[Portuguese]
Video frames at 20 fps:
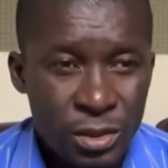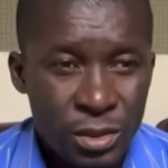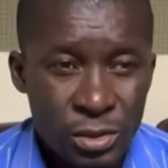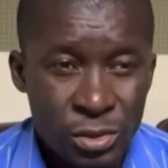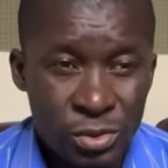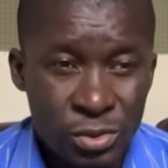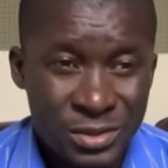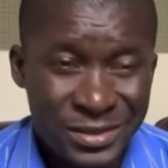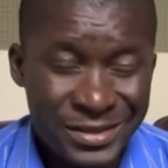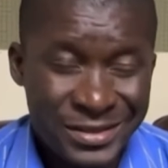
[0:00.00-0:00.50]

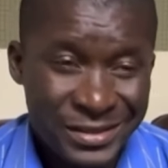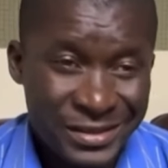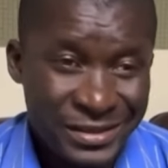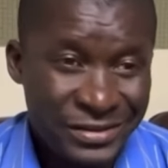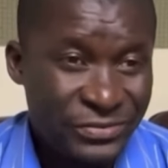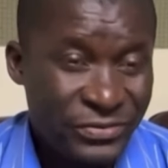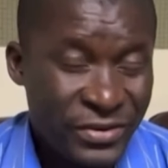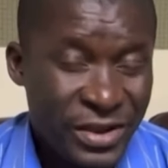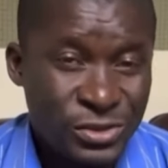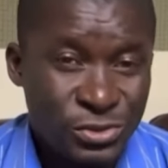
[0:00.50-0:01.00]
o que
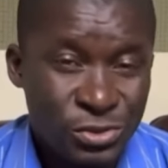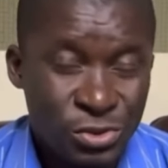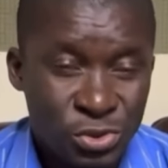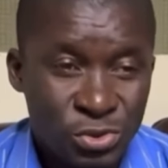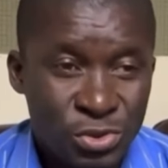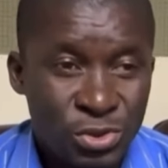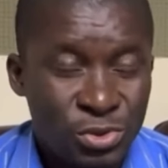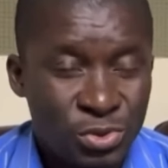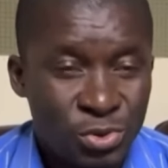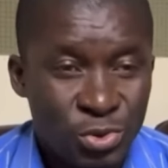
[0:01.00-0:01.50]
faz-nos
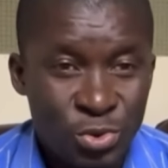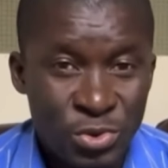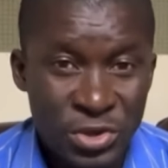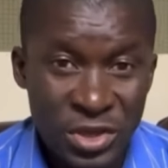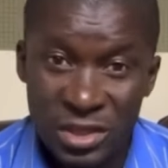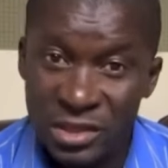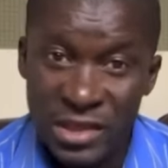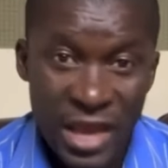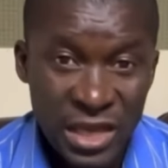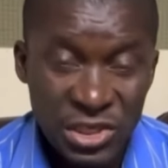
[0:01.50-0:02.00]
concluir,
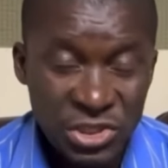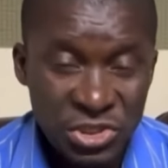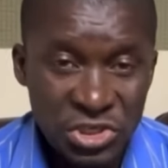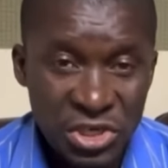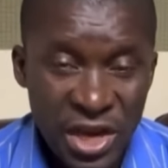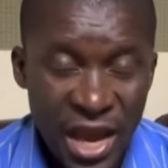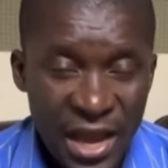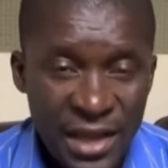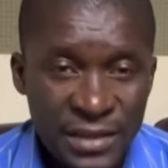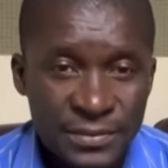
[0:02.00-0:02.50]
desde
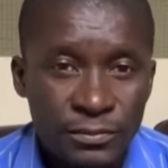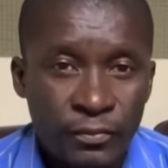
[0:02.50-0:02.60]
já,